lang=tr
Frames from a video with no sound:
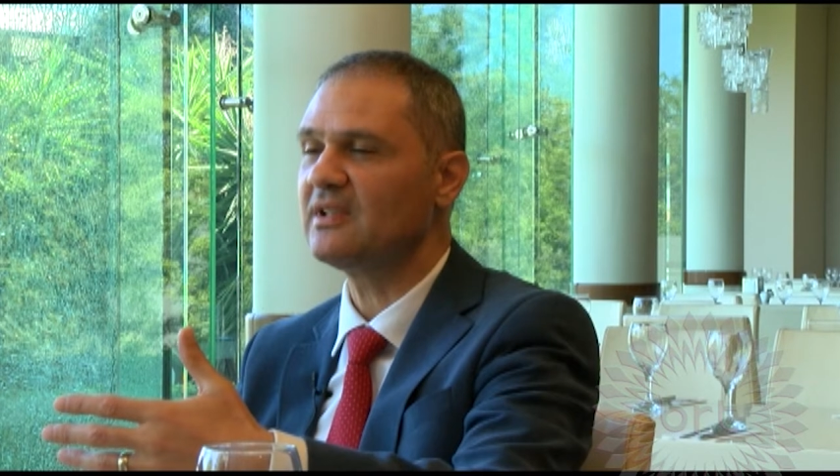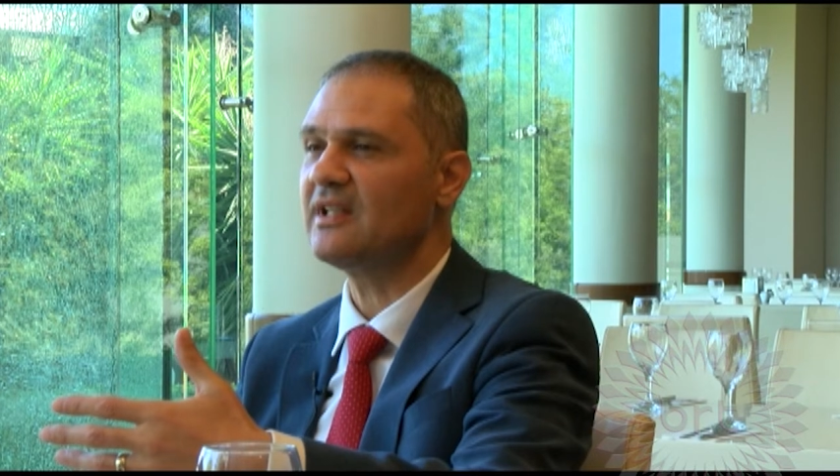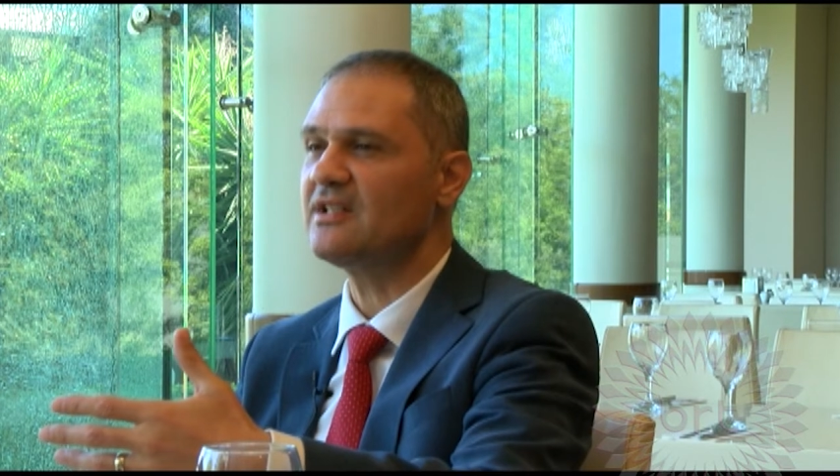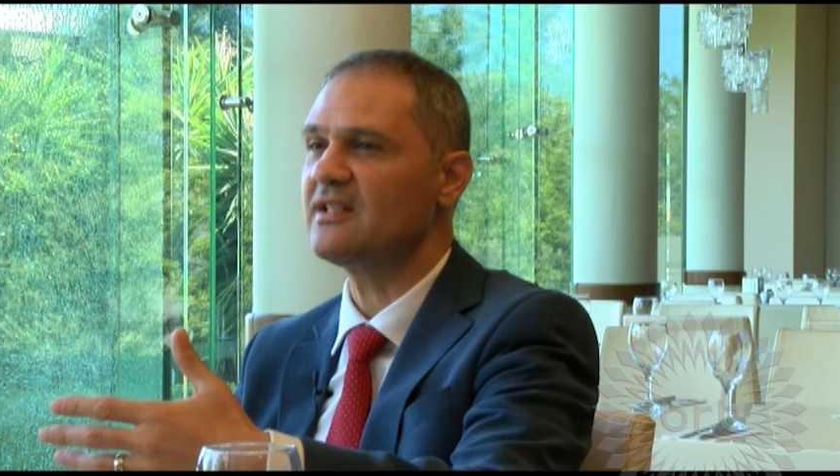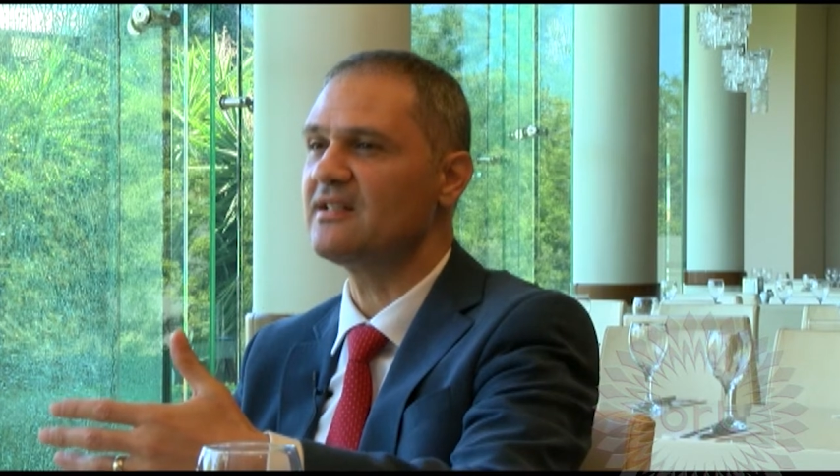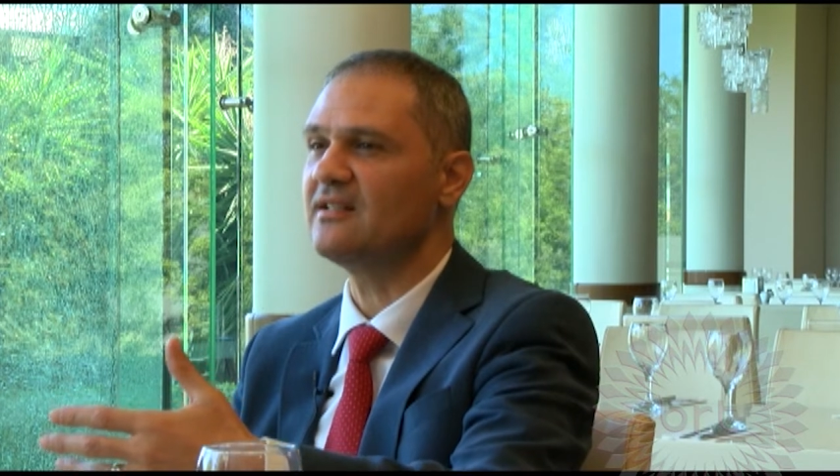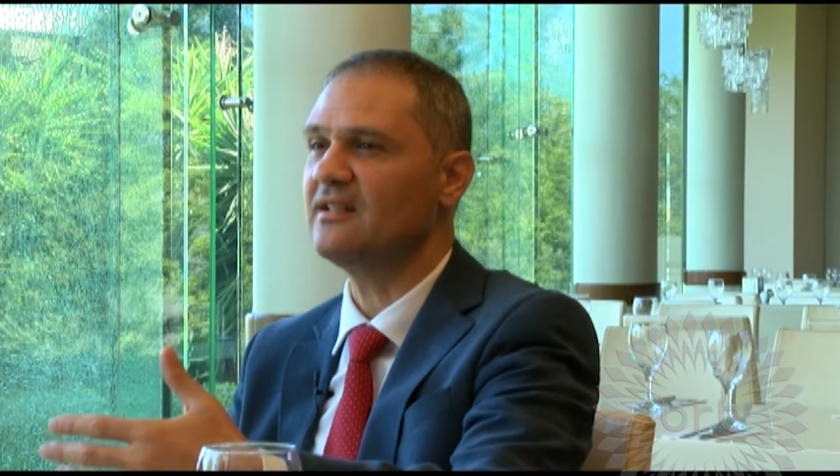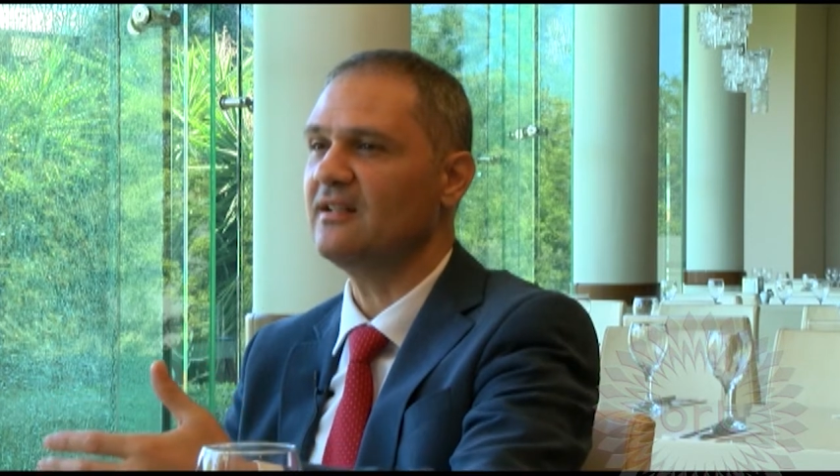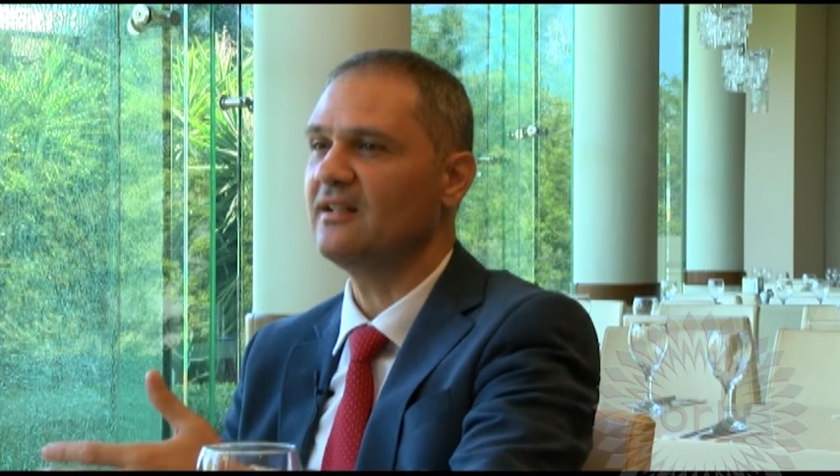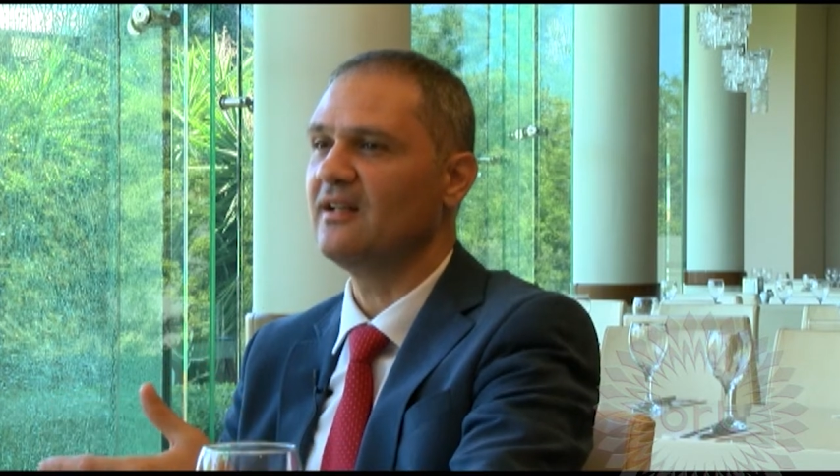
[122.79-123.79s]
yıllar
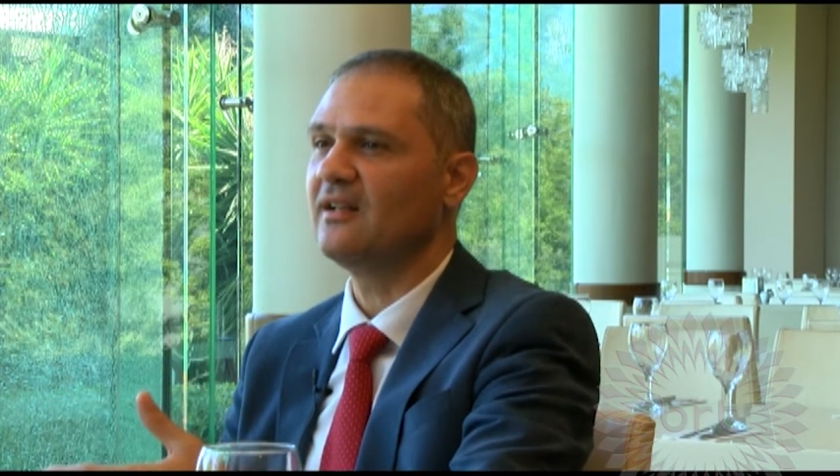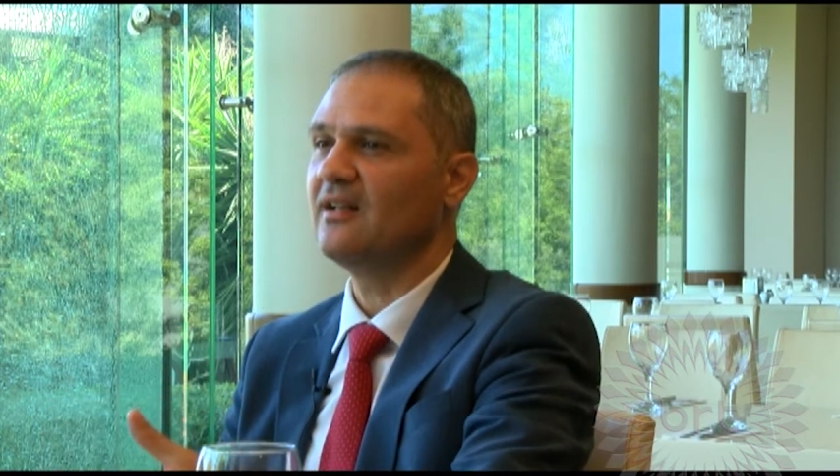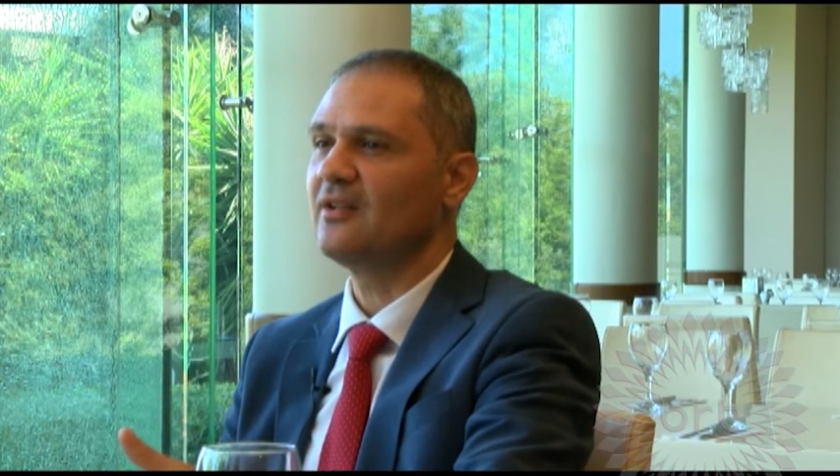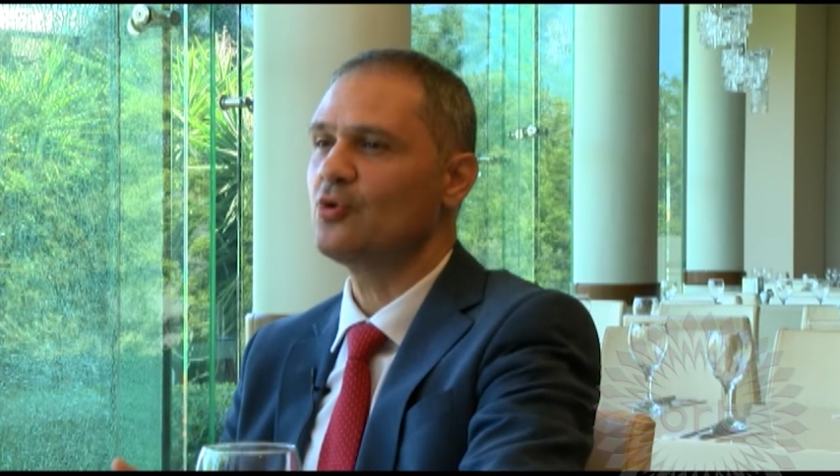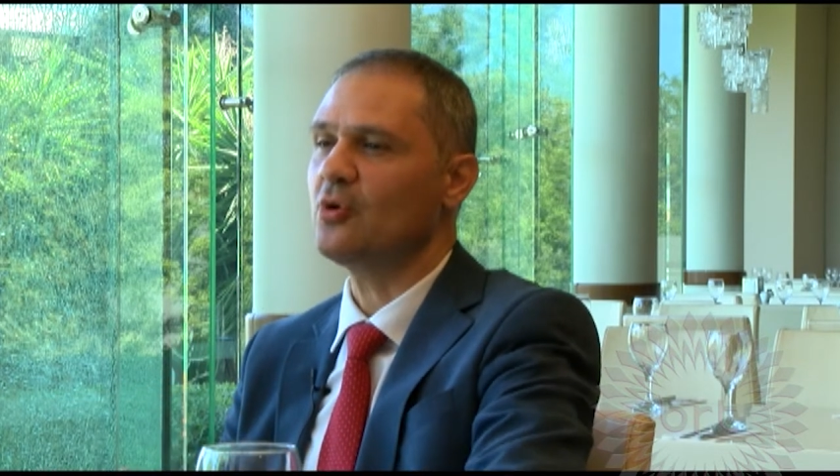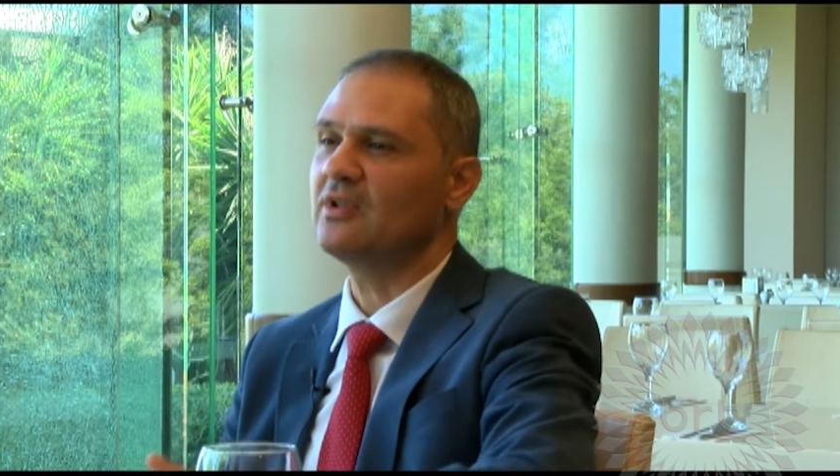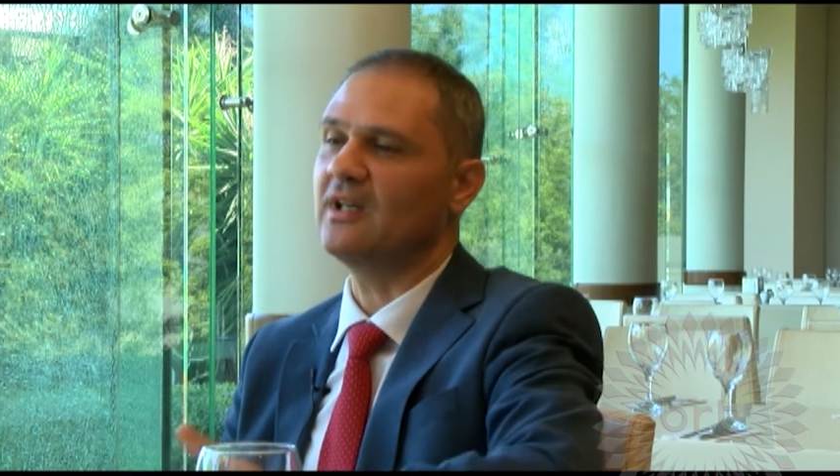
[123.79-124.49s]
içerisinde çok